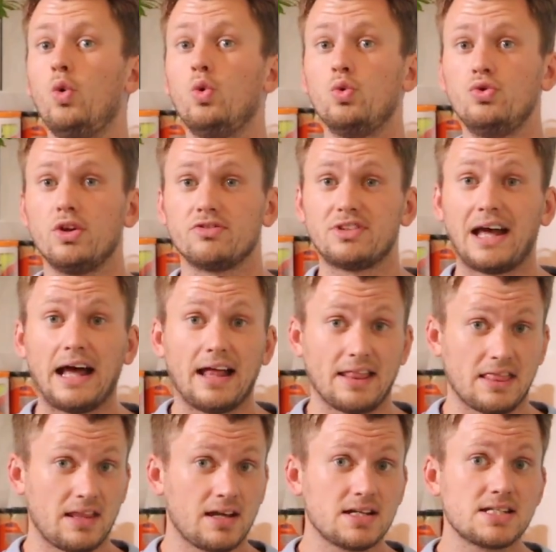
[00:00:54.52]
und auf der
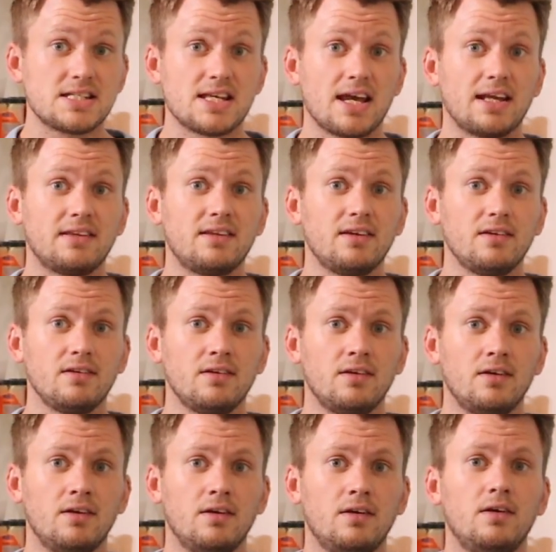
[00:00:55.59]
anderen Seite
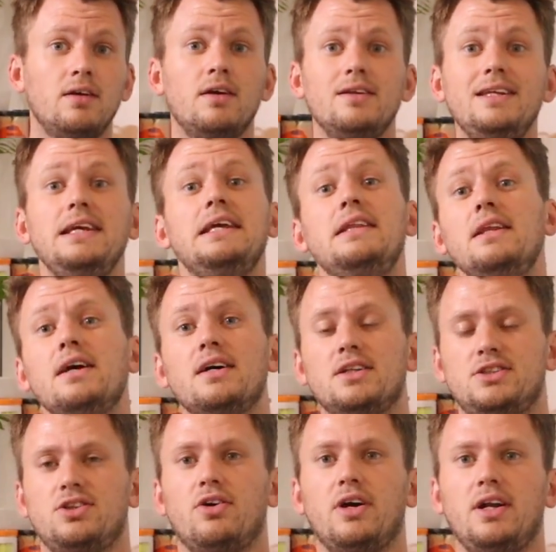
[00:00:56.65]
die
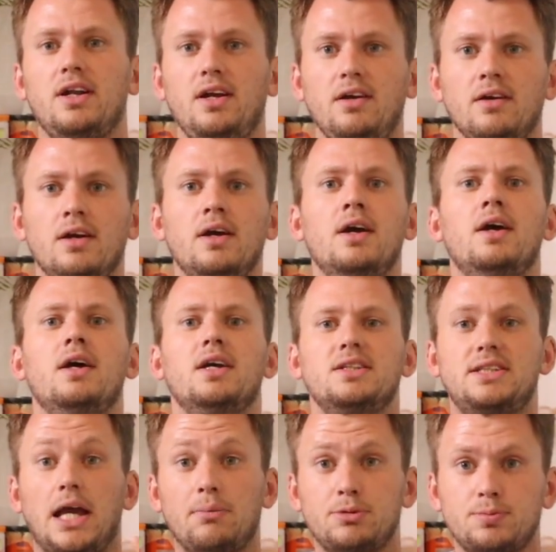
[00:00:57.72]
innere Säule.
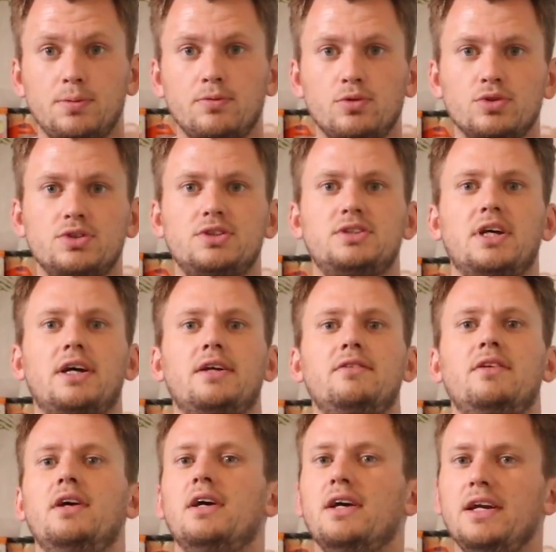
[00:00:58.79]

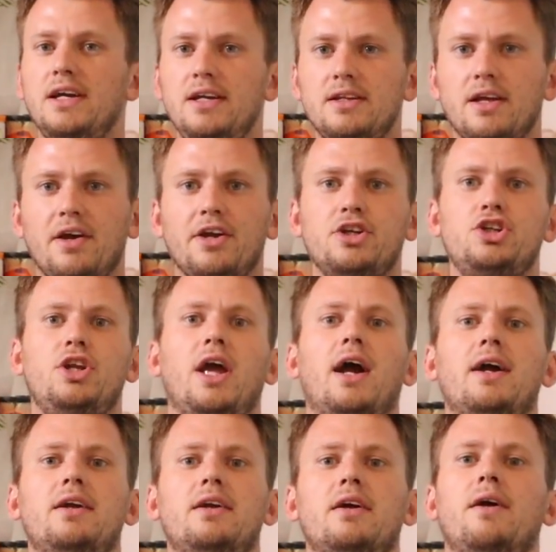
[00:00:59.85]
Selbstbewusstsein, innere
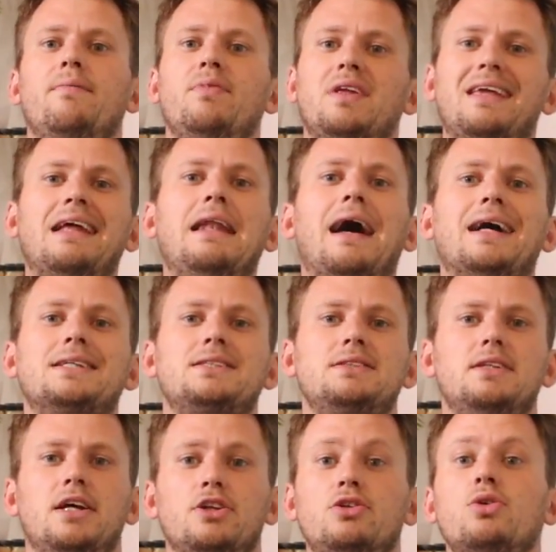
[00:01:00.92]
Stärke,
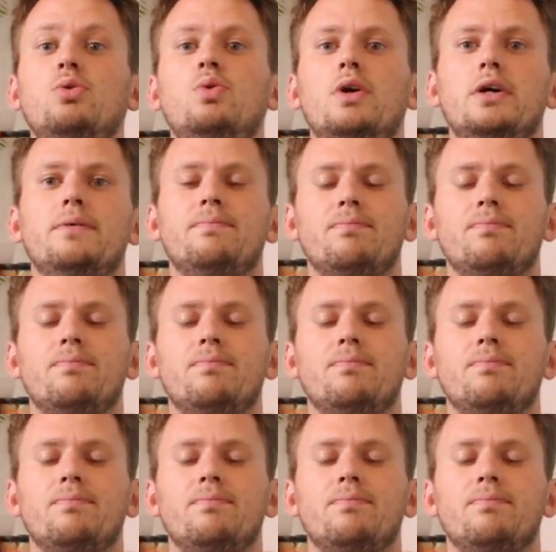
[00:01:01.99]
Gelassenheit, Ruhe.